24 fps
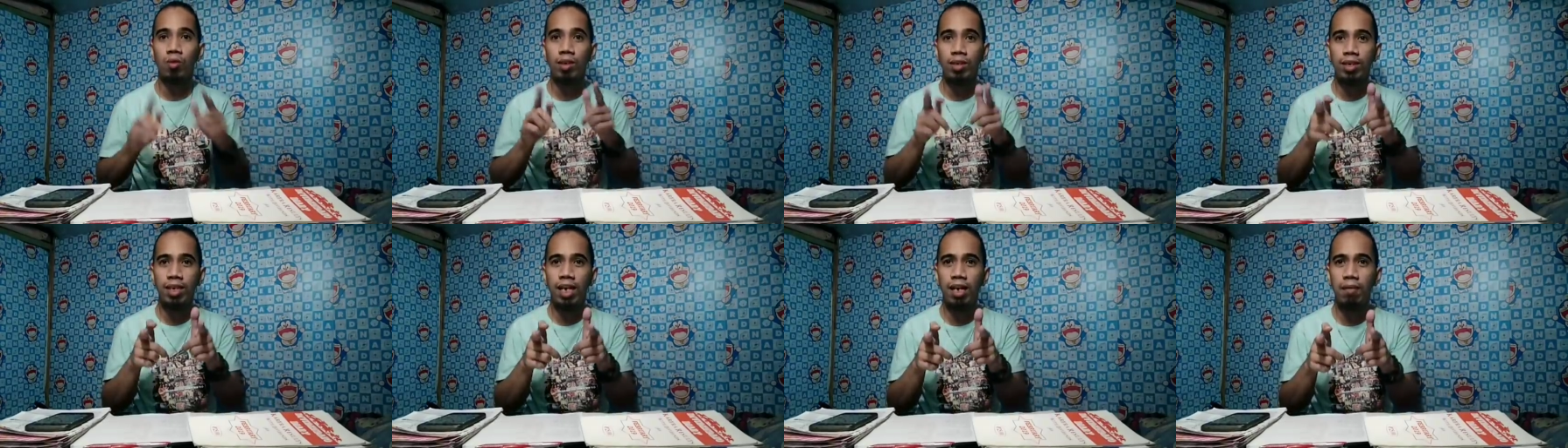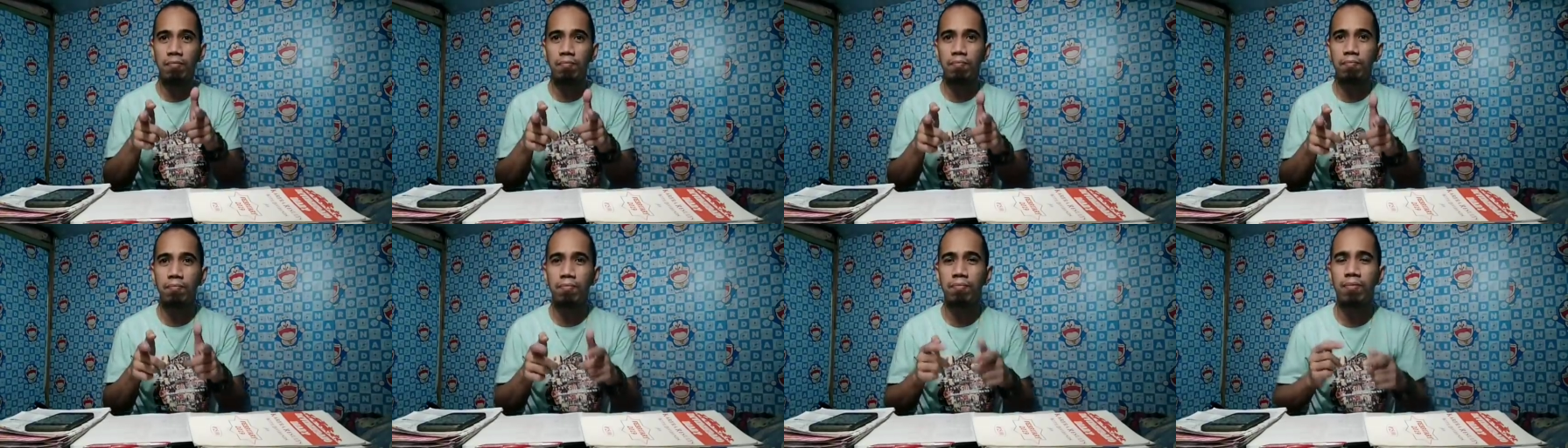What's
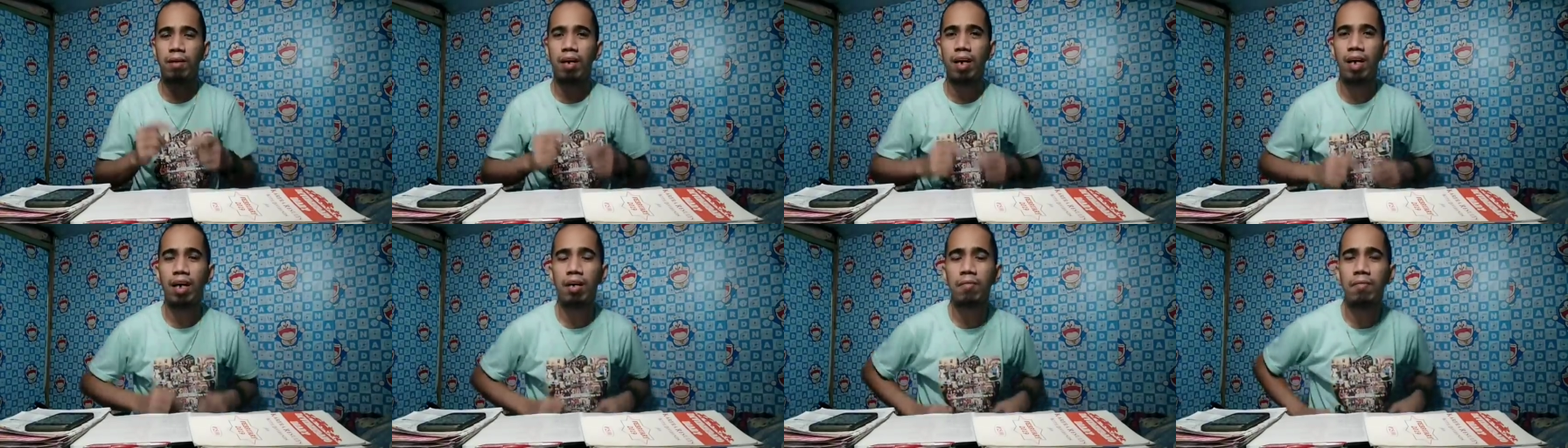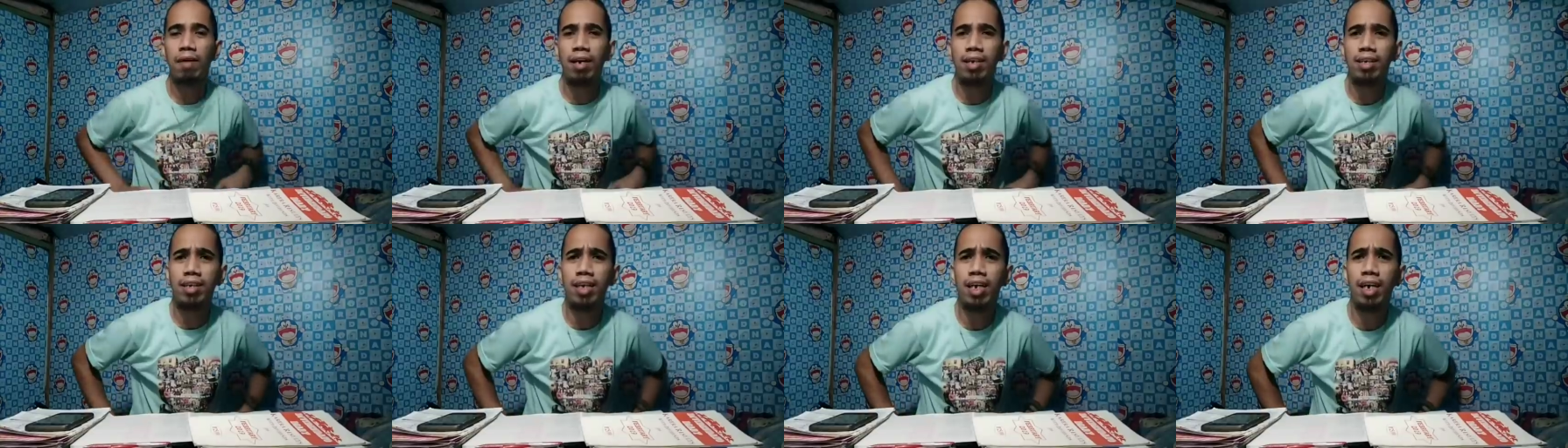up mga
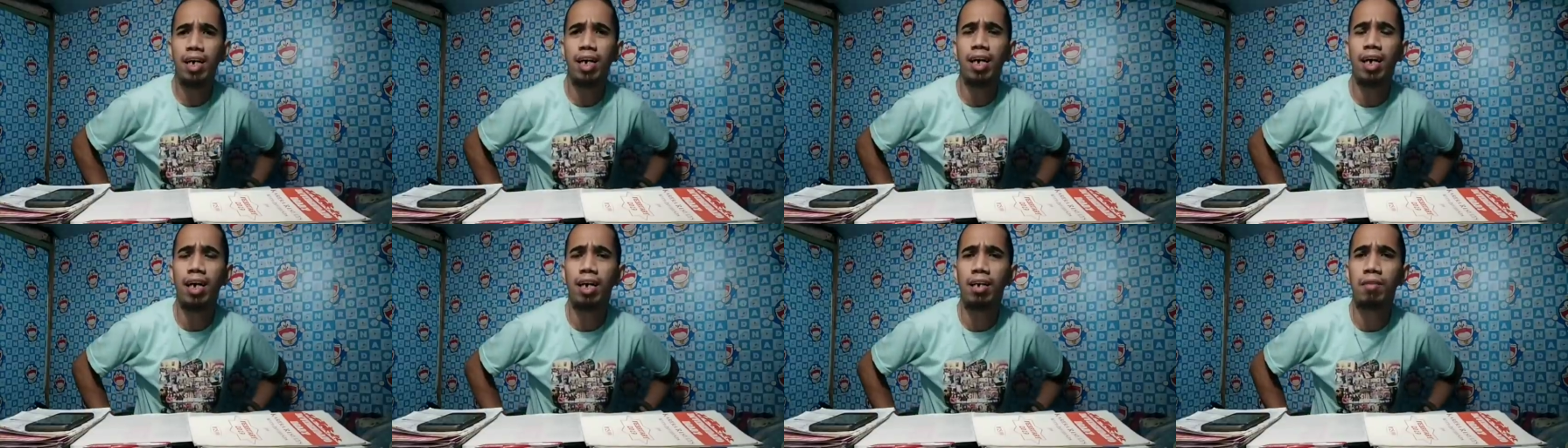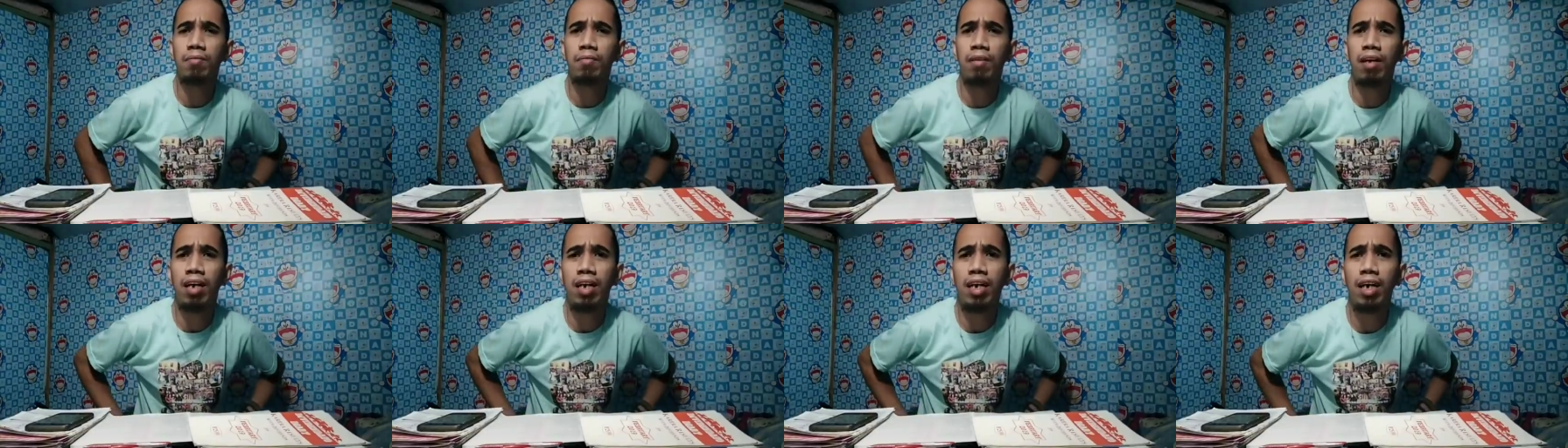kamaster?
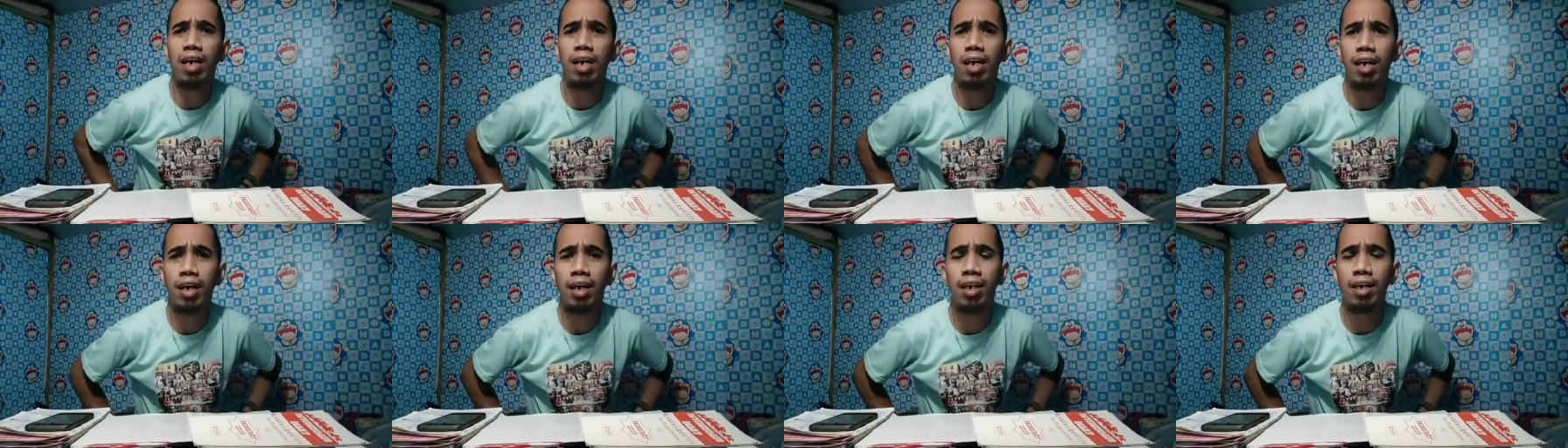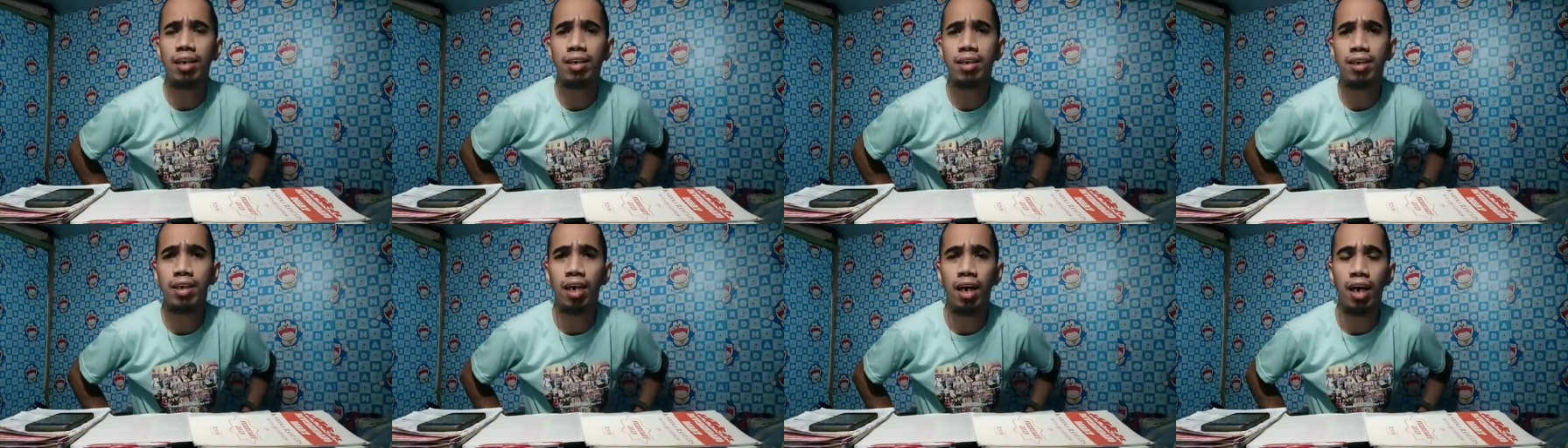Gayang
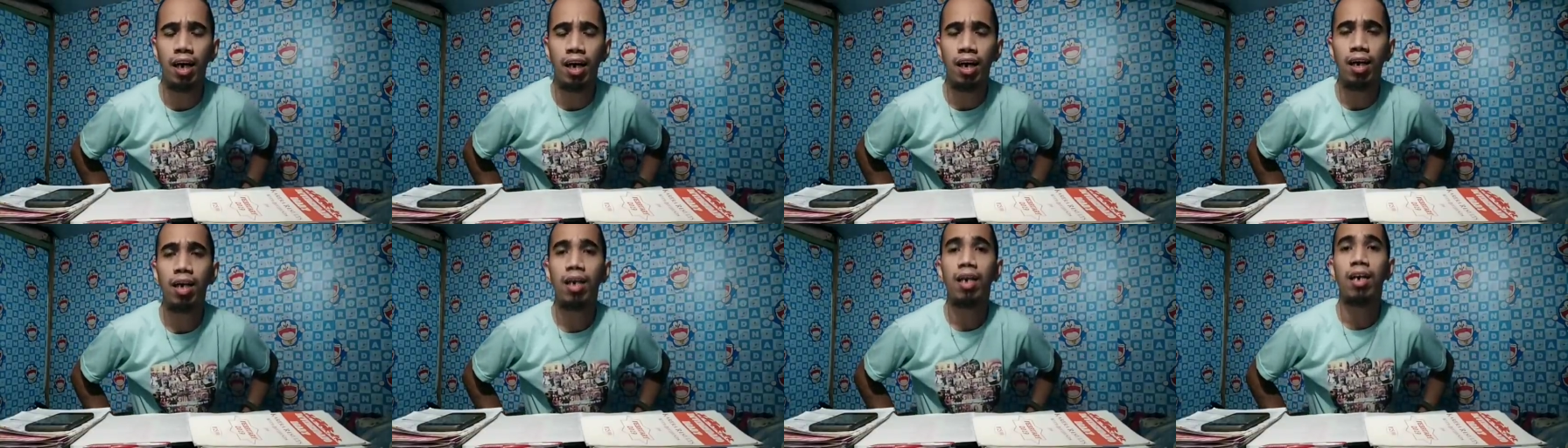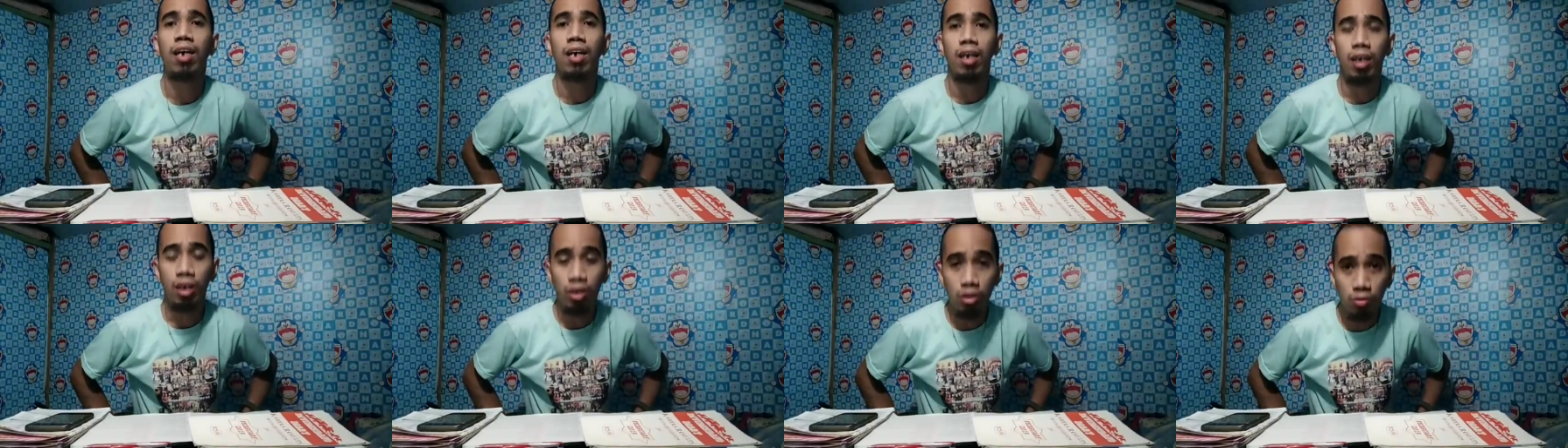kalorista
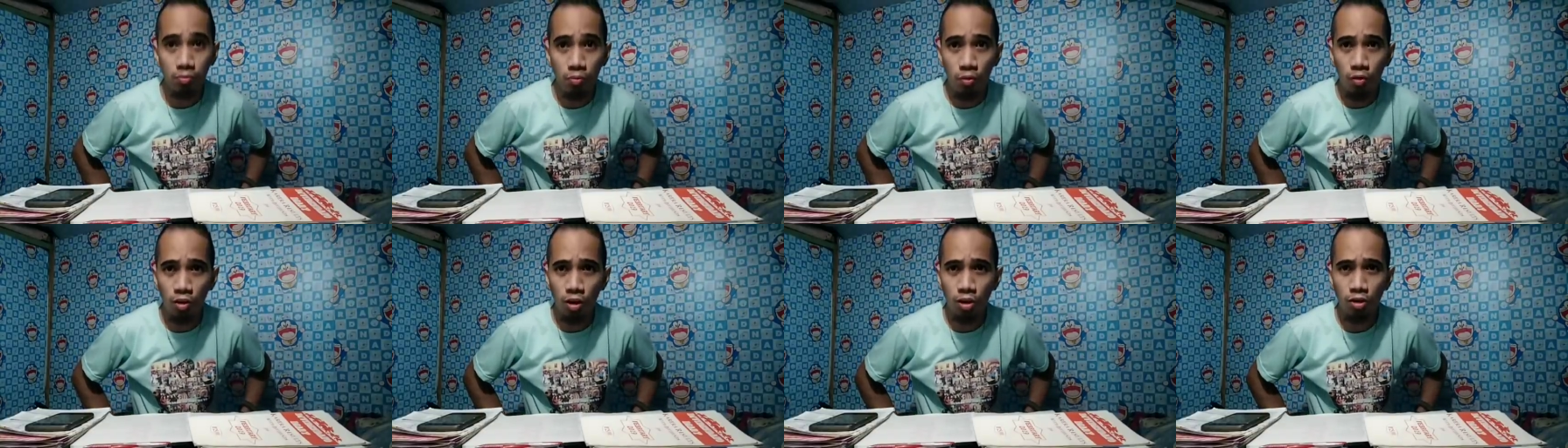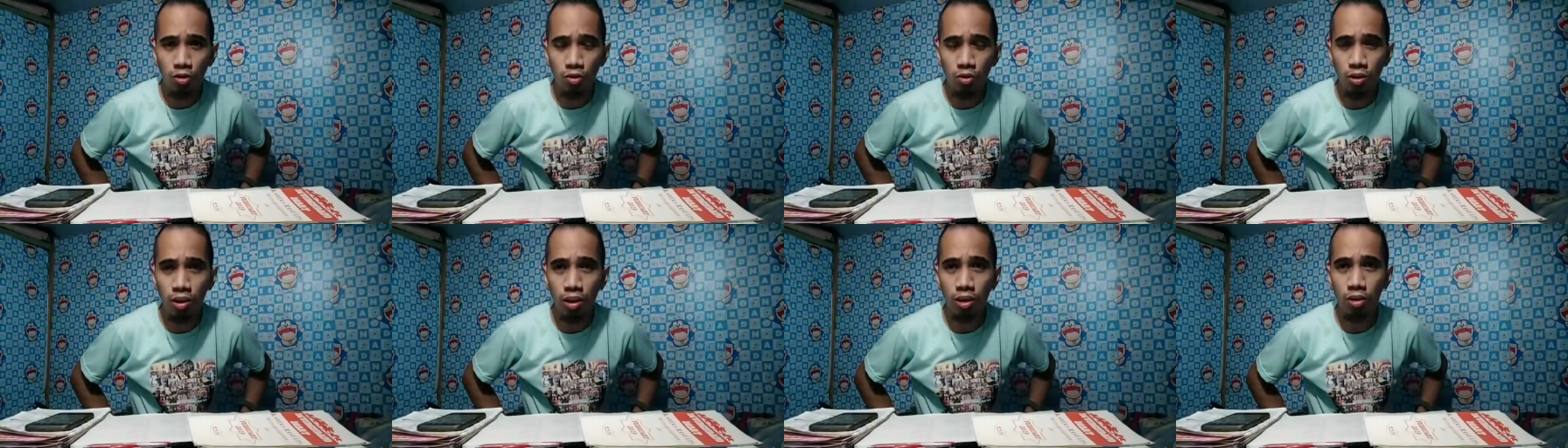ito po ang
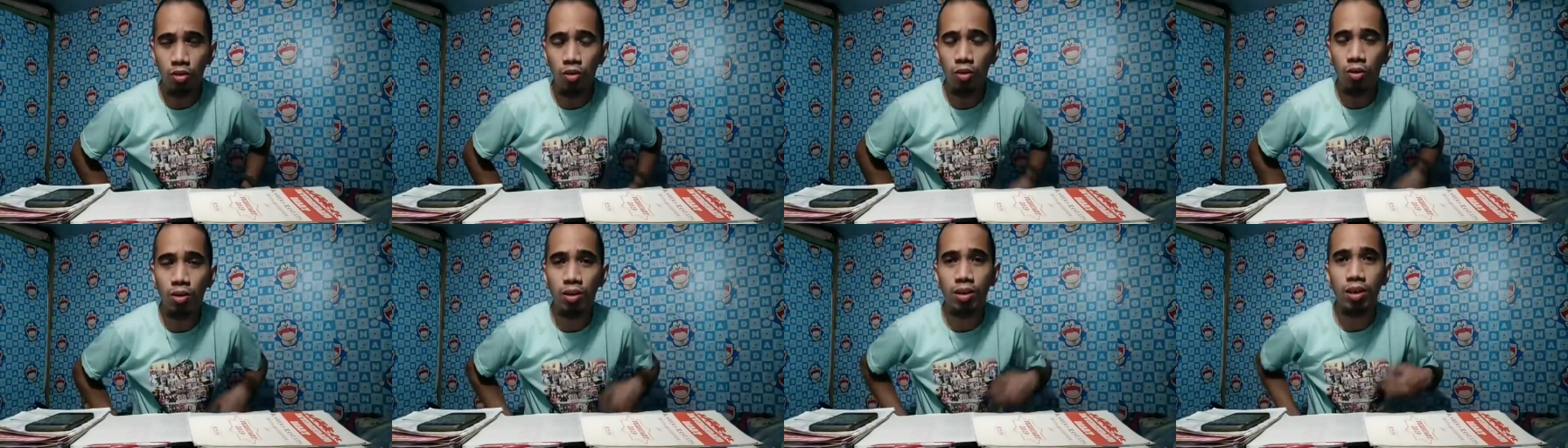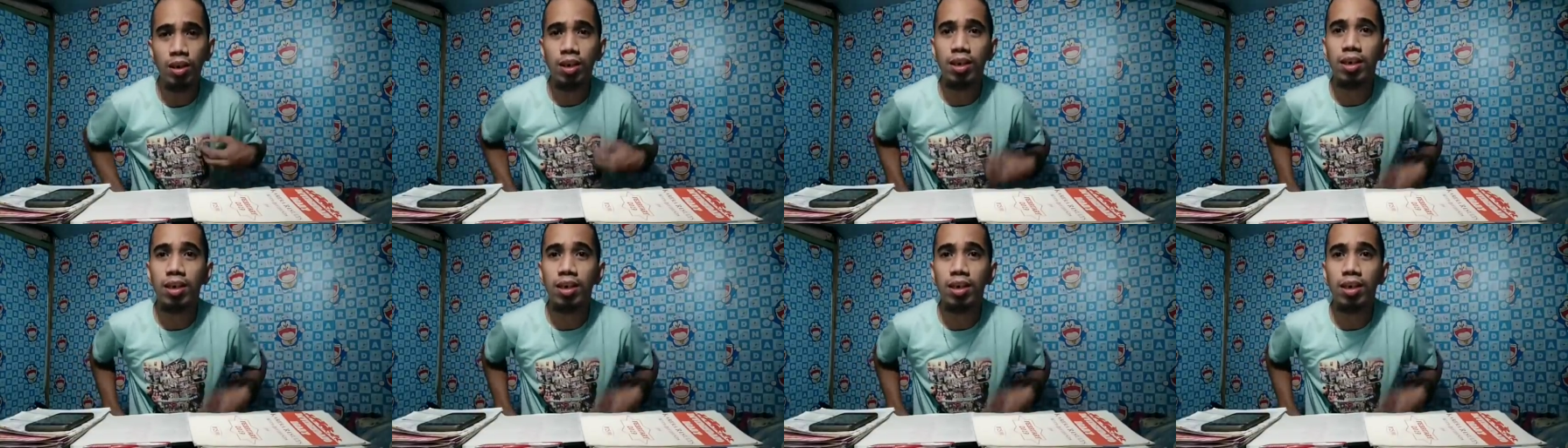inyong lingkod,